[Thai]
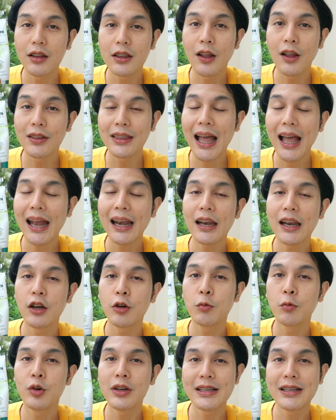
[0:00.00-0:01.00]
ต่อต้านอ
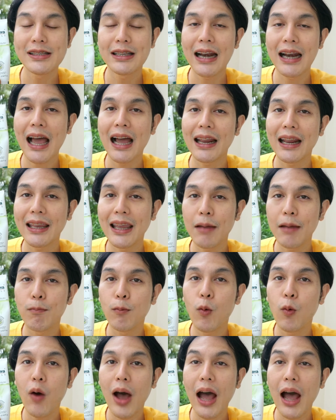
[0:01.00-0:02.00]
นุมูลอิสระเก็บ
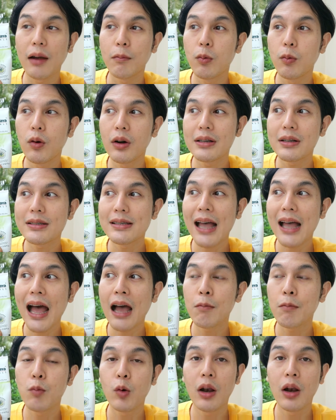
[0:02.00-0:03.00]
กวาดพวกซา
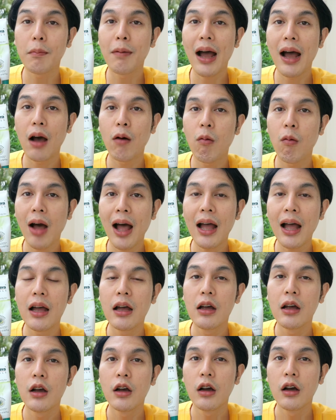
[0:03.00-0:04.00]
กมลภาวะ
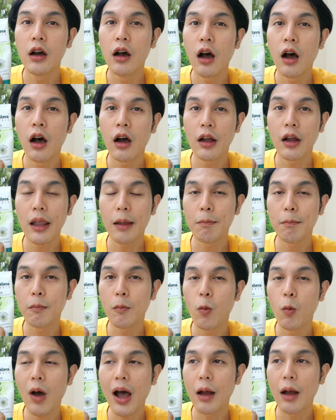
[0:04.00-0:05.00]
เก็บ
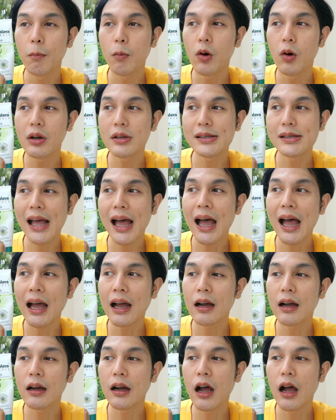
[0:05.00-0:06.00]
กวาดพวกซาก
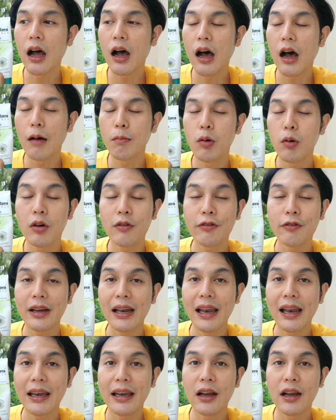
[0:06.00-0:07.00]
พวกฟรี
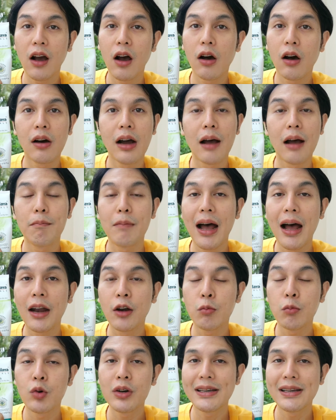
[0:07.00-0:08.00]
เรดิคอลครับอ
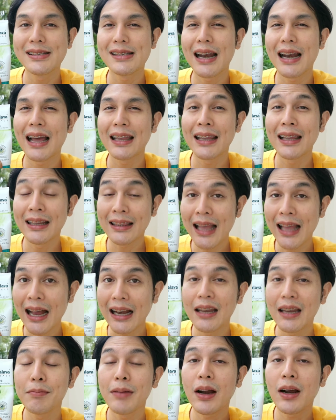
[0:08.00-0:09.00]
นุมูลอิสระต่า
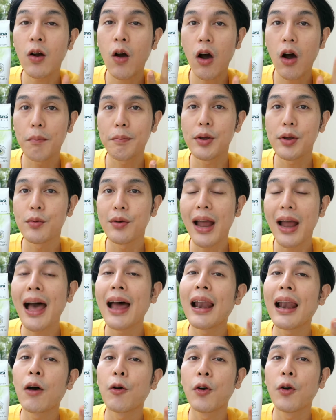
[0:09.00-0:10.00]
งๆที่มาเกาะผิวหน้า
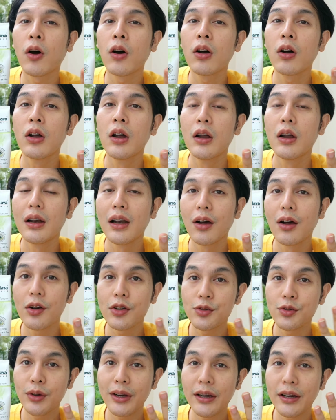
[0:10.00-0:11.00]
เราเนาะแล้วก็
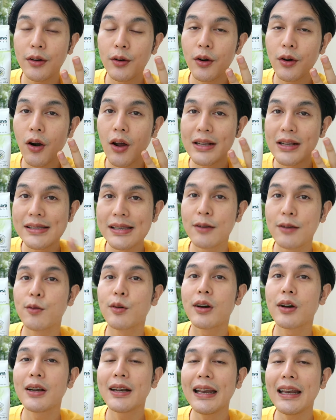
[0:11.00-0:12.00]
ช่วยรอยสิว
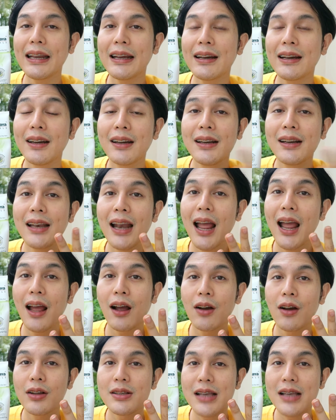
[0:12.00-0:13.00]
ก็ดีขึ้นหน้า
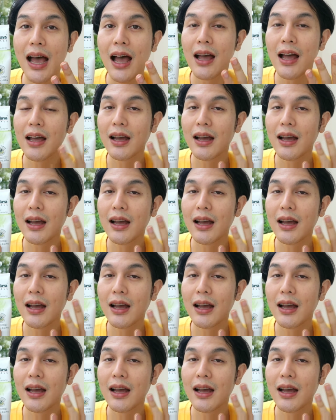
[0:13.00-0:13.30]
ก็จะ